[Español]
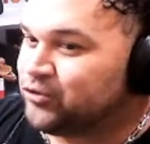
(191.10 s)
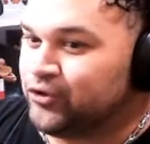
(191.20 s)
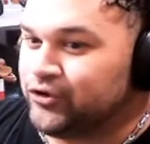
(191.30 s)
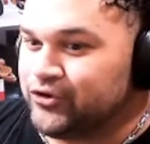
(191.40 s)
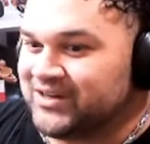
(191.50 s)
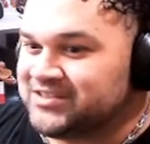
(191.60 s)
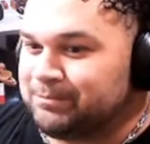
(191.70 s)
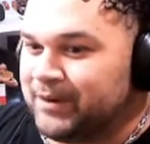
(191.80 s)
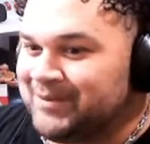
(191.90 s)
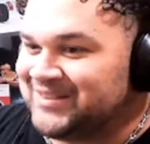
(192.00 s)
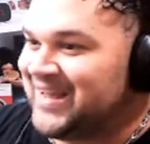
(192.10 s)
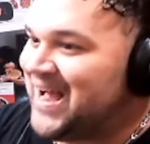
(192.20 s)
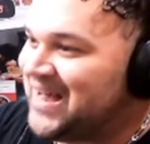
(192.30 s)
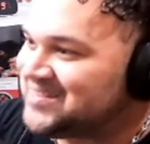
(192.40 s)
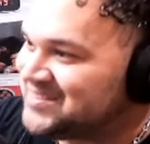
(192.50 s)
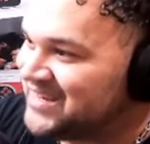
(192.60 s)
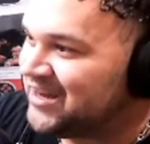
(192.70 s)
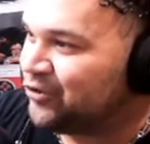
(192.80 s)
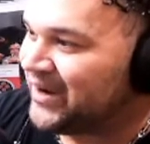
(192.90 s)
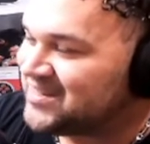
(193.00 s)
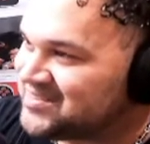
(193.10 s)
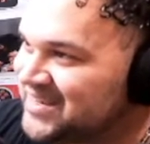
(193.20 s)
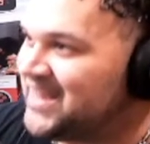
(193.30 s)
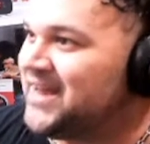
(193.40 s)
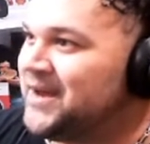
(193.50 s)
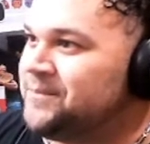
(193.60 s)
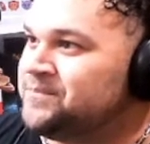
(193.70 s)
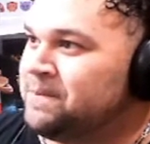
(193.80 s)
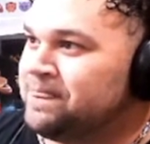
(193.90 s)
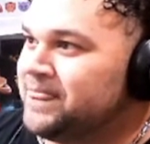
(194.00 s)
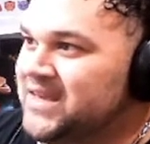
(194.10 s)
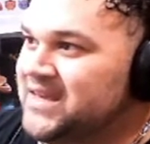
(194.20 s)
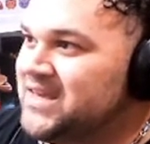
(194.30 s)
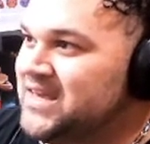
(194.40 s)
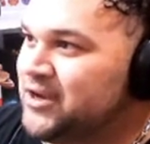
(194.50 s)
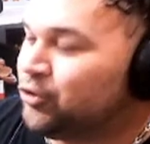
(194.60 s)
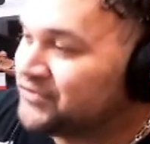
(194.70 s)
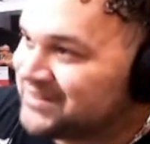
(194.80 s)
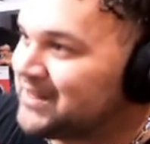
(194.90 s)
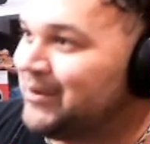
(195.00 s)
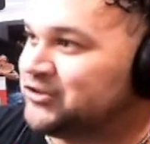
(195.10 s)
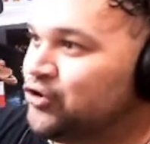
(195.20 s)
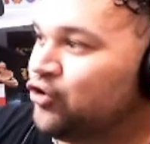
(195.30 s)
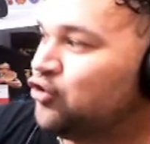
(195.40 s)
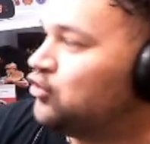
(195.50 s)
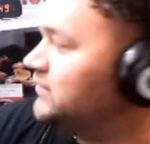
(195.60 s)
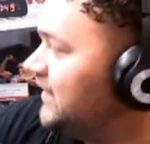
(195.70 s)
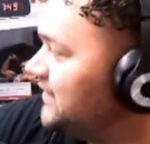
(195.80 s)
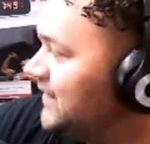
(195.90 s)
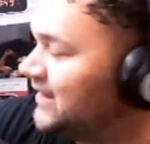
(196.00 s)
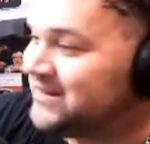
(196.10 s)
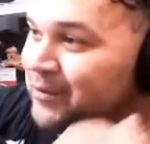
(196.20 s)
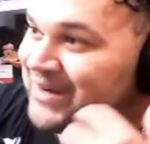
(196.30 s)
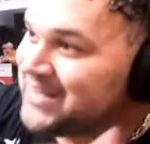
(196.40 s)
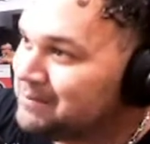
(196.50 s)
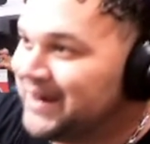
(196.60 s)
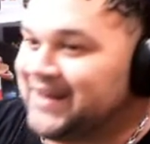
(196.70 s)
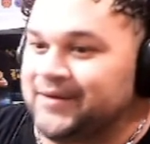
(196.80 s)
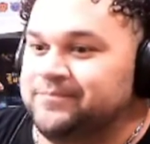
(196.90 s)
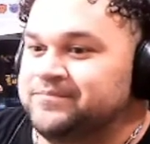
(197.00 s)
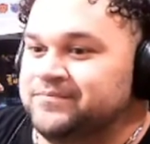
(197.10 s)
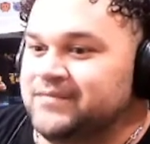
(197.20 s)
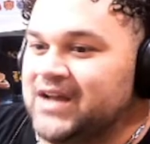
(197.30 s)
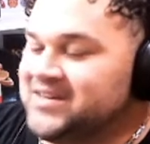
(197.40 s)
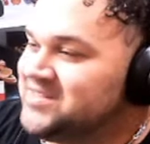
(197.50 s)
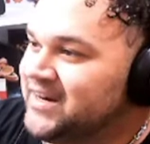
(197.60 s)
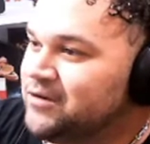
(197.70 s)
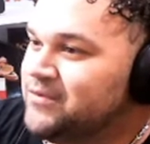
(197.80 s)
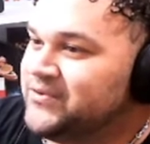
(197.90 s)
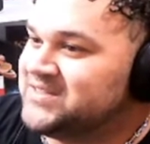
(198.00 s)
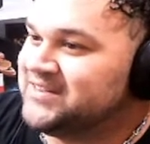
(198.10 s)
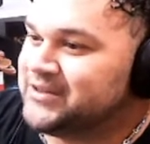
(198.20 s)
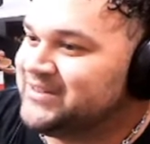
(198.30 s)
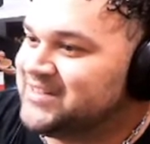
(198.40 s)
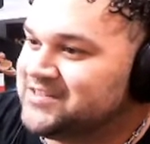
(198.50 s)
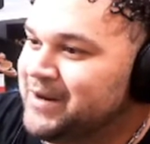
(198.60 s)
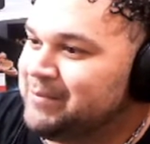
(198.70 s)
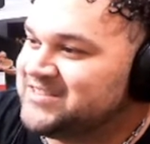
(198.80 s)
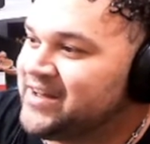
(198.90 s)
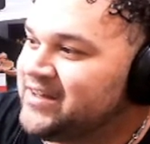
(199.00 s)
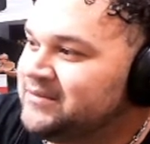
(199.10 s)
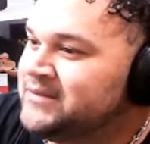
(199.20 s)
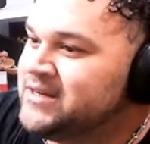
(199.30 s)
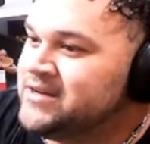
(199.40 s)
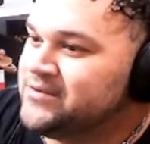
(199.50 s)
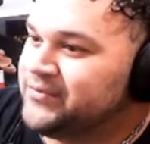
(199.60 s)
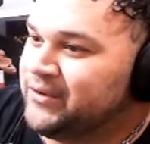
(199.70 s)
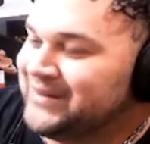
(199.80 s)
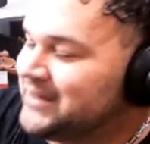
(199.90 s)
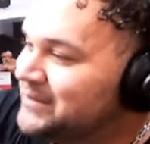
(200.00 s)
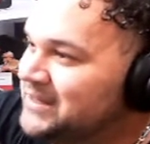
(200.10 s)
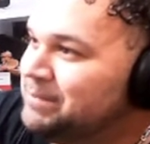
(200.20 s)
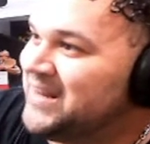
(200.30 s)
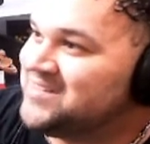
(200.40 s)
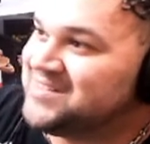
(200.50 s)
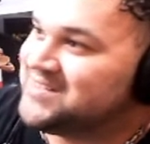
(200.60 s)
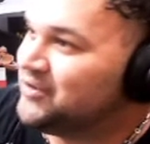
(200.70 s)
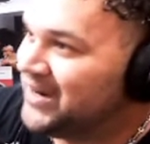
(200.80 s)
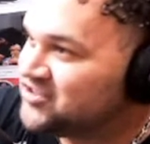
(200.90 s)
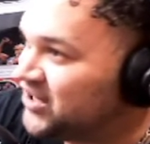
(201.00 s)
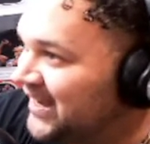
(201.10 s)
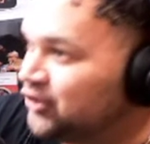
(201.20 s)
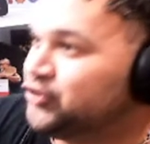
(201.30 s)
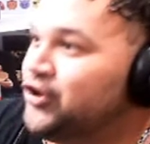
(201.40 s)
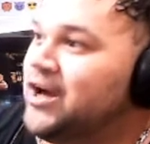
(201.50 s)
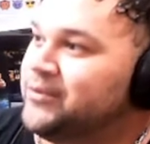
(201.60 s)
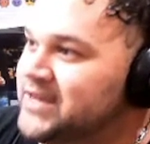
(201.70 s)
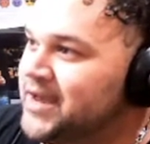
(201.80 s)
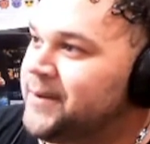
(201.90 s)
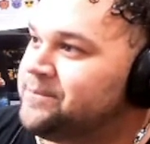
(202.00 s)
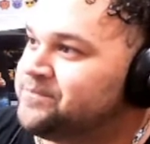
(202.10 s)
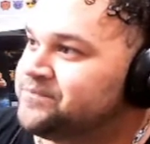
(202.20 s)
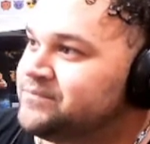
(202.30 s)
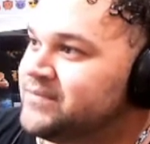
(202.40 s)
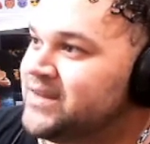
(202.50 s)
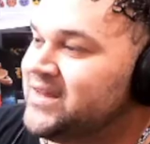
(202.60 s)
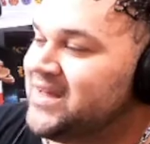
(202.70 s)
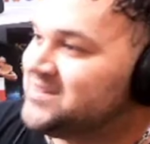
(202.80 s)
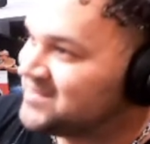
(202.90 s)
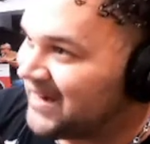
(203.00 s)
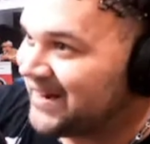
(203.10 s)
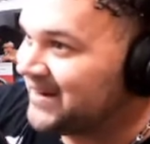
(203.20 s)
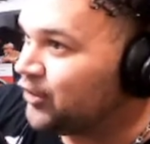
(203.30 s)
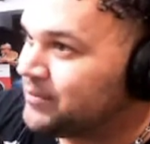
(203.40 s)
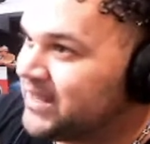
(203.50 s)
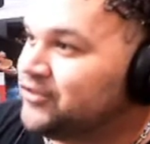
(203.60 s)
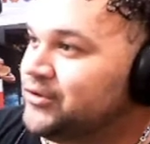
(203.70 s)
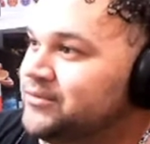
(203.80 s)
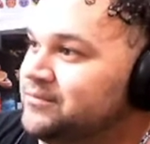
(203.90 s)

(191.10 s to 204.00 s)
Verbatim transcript: Doyo. Él simplemente hacía lo que sea y contestaba todo de, cualquier manera. Así era como fue esa entrevista la semana pasada. Fue una tremenda experiencia. Si no la han chequeado todavía, se las recomiendo.